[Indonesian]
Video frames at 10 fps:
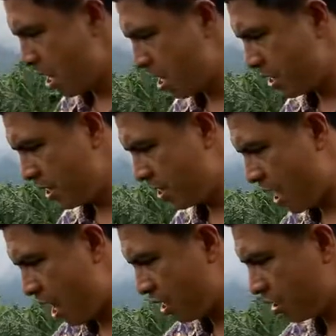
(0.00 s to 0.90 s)

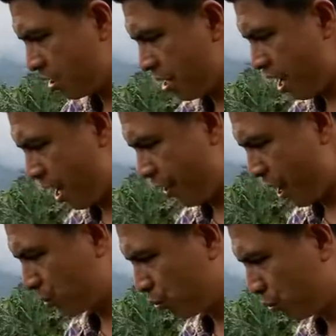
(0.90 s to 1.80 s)
Ishak,
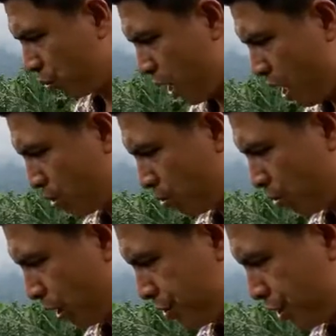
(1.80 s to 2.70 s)
Anakku yang
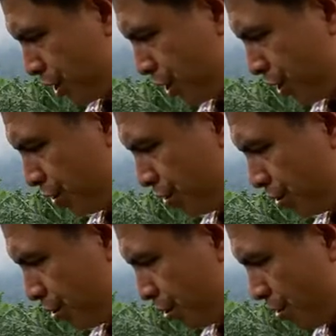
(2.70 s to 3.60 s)
kukasihi,
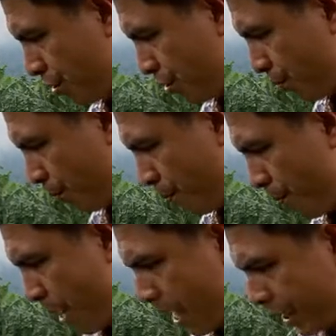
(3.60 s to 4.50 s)

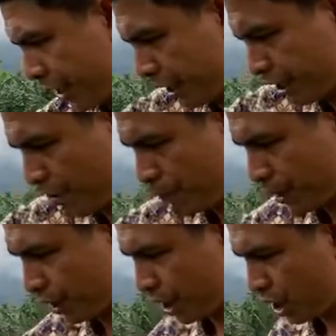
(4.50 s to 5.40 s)
mari kita
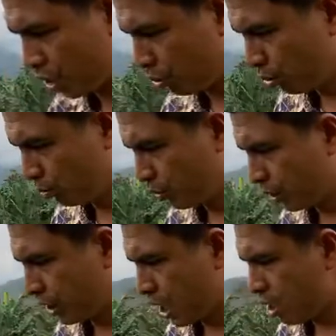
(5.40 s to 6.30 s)
pergi ke Gunung
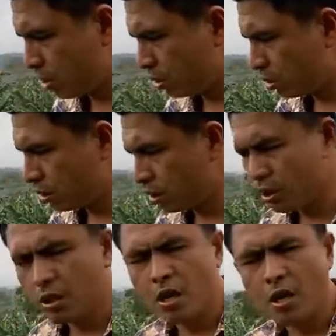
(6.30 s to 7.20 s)
Moria.
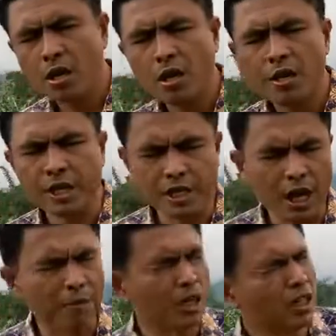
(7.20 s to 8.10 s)
Isa
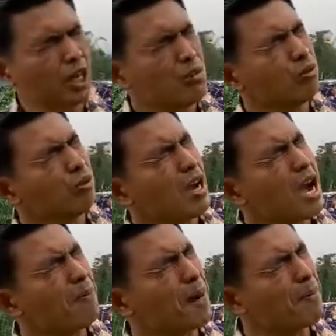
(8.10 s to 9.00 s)
berkata, untuk
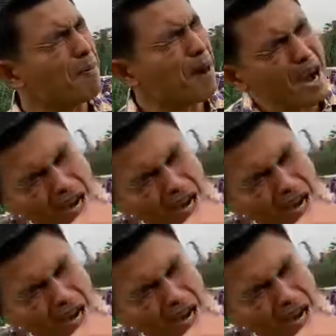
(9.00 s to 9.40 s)
apa papa?